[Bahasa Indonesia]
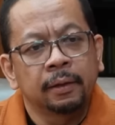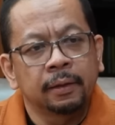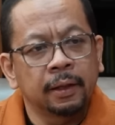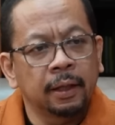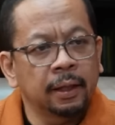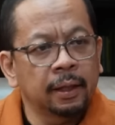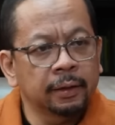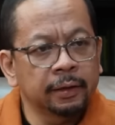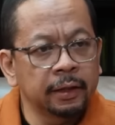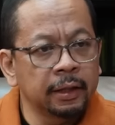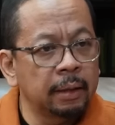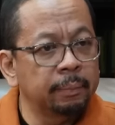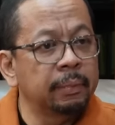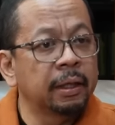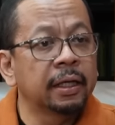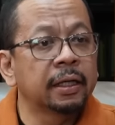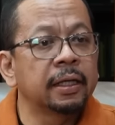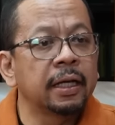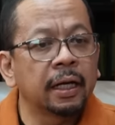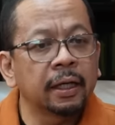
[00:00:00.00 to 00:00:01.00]
ya tidak
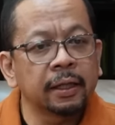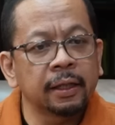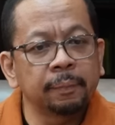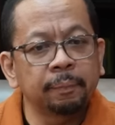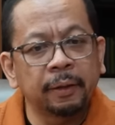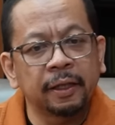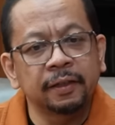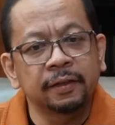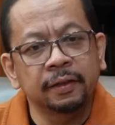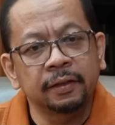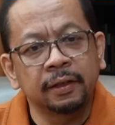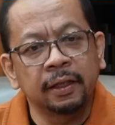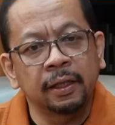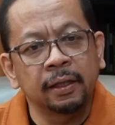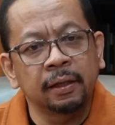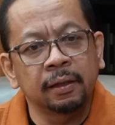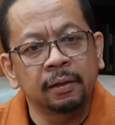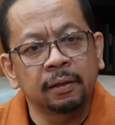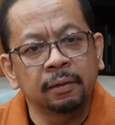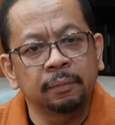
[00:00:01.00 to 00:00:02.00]
menghendaki
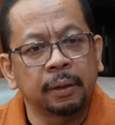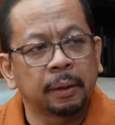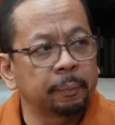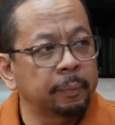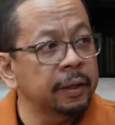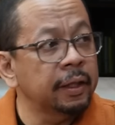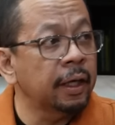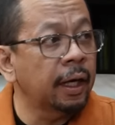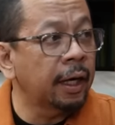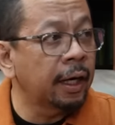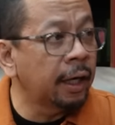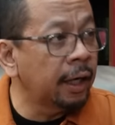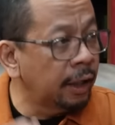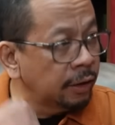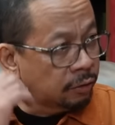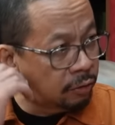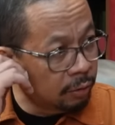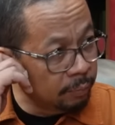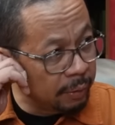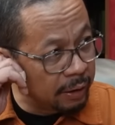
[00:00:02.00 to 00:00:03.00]
presiden
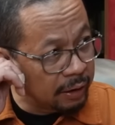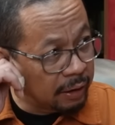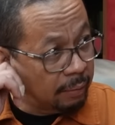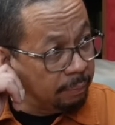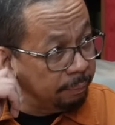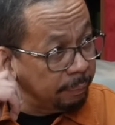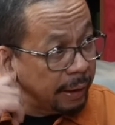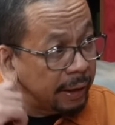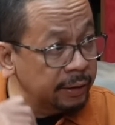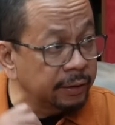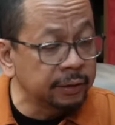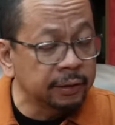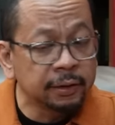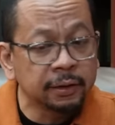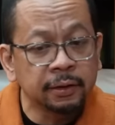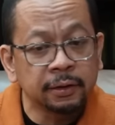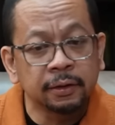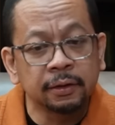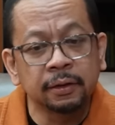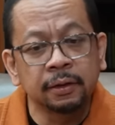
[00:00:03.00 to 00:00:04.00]
berpihak ya. atau berkampanye
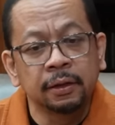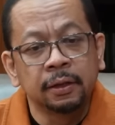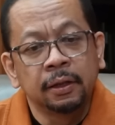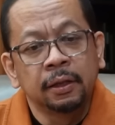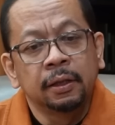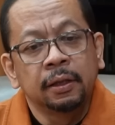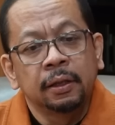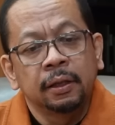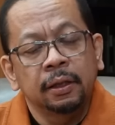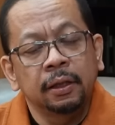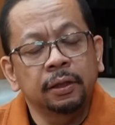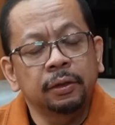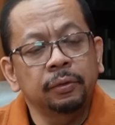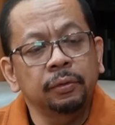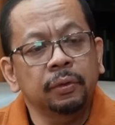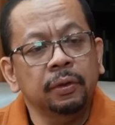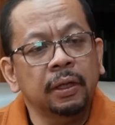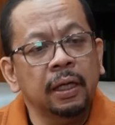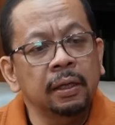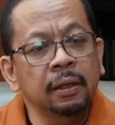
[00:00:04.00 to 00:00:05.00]
ya, ya.
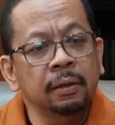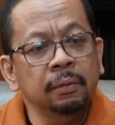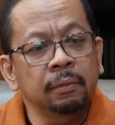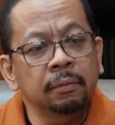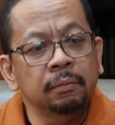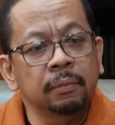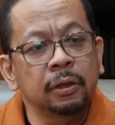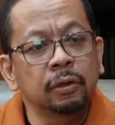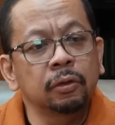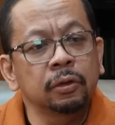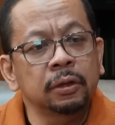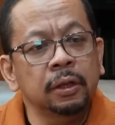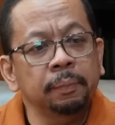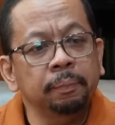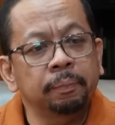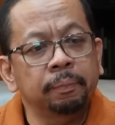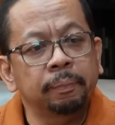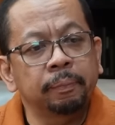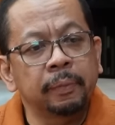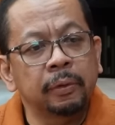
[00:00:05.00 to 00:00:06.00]
itu kan mengutip
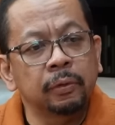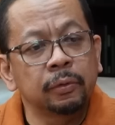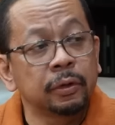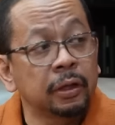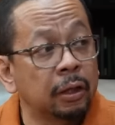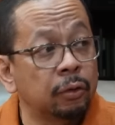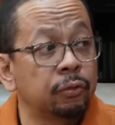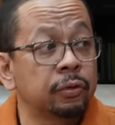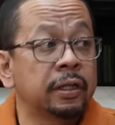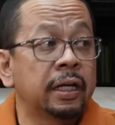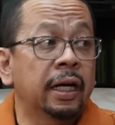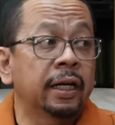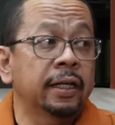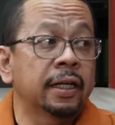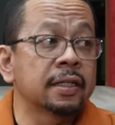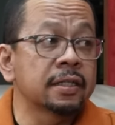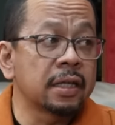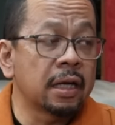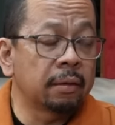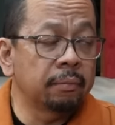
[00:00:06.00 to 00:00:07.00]
undang-undang
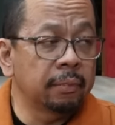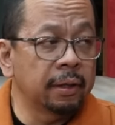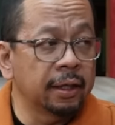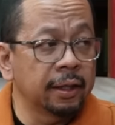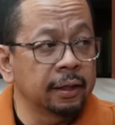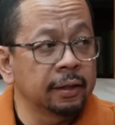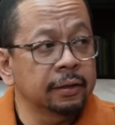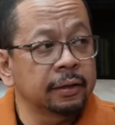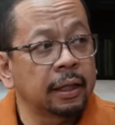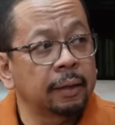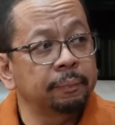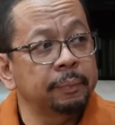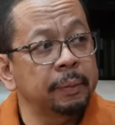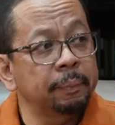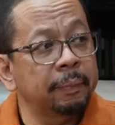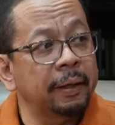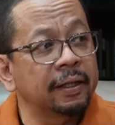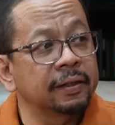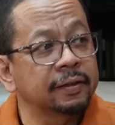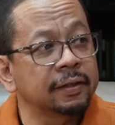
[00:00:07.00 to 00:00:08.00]
yang sama tapi
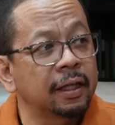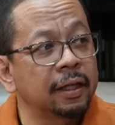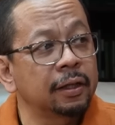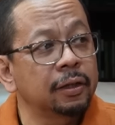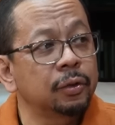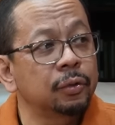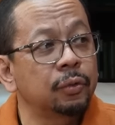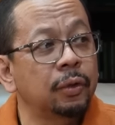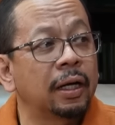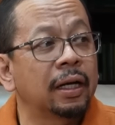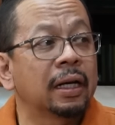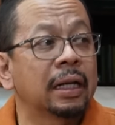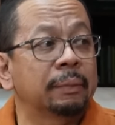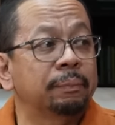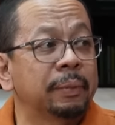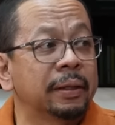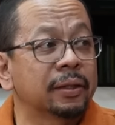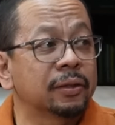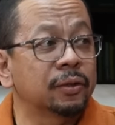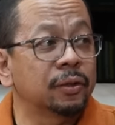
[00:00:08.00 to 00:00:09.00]
pasal
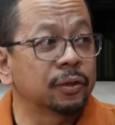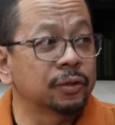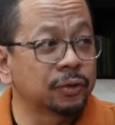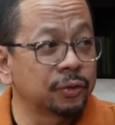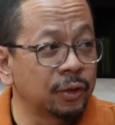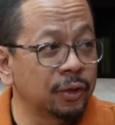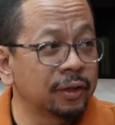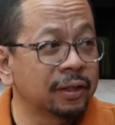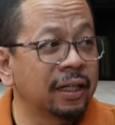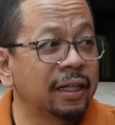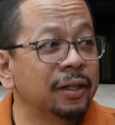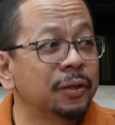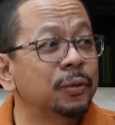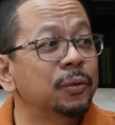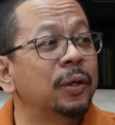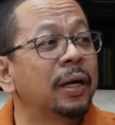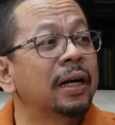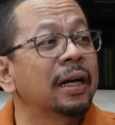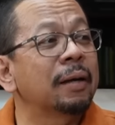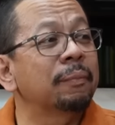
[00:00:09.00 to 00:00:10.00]
280 dan
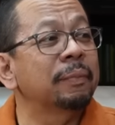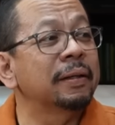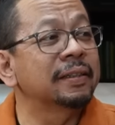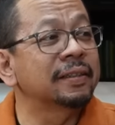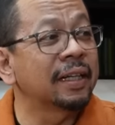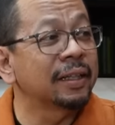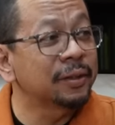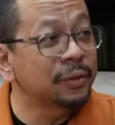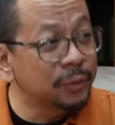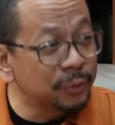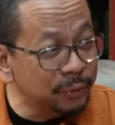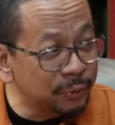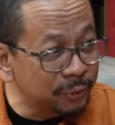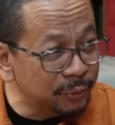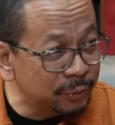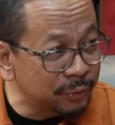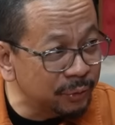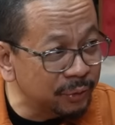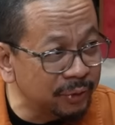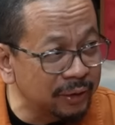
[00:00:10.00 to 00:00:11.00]
281
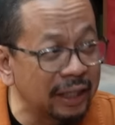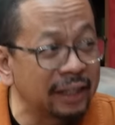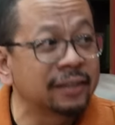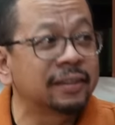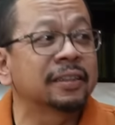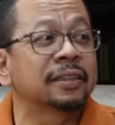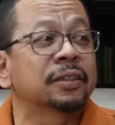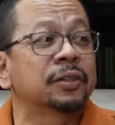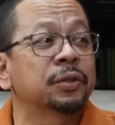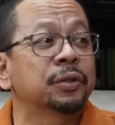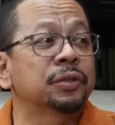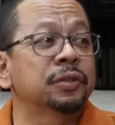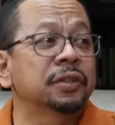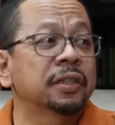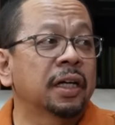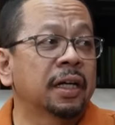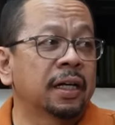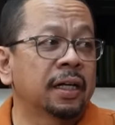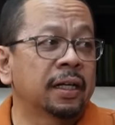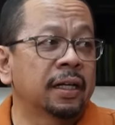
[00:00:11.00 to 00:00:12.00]
hmm. dan
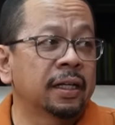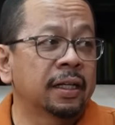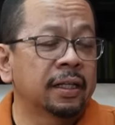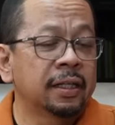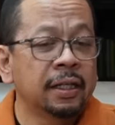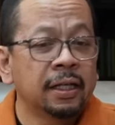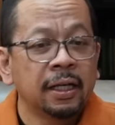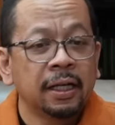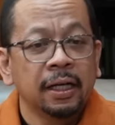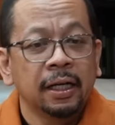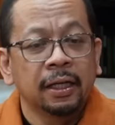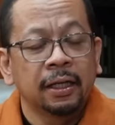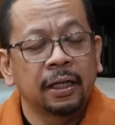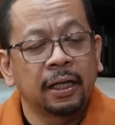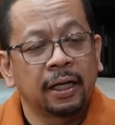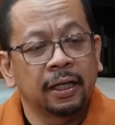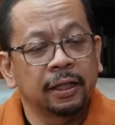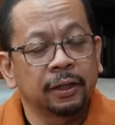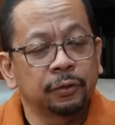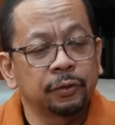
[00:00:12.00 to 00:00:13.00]
seterusnya. Ya, ya.
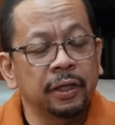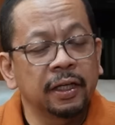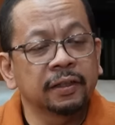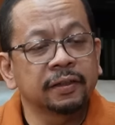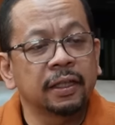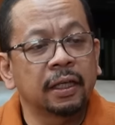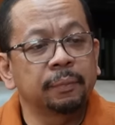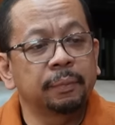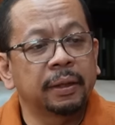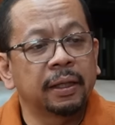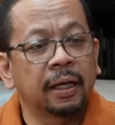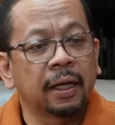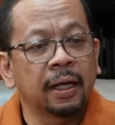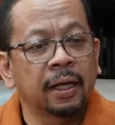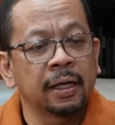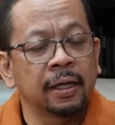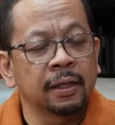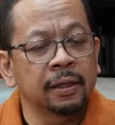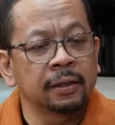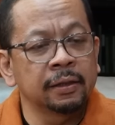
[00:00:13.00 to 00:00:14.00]
Nah, itu yang saya
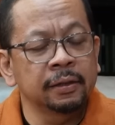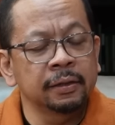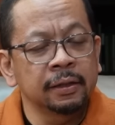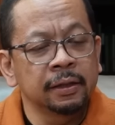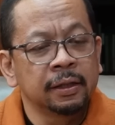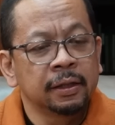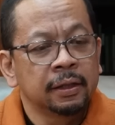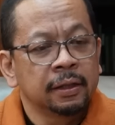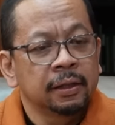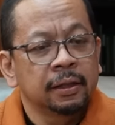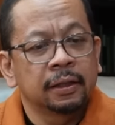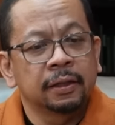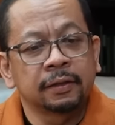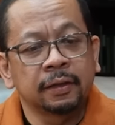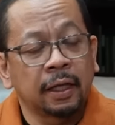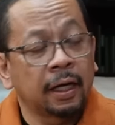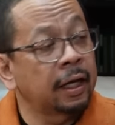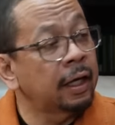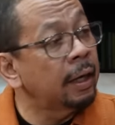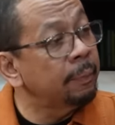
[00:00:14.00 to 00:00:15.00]
bilang eh,
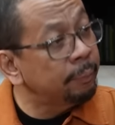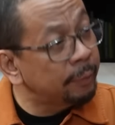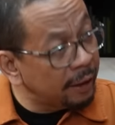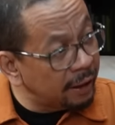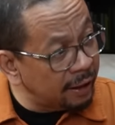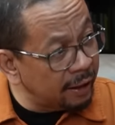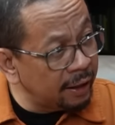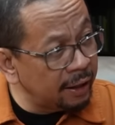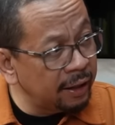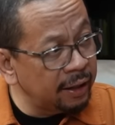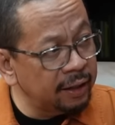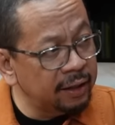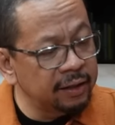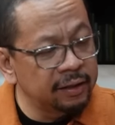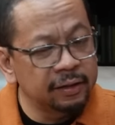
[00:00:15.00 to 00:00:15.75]
salah kaprah.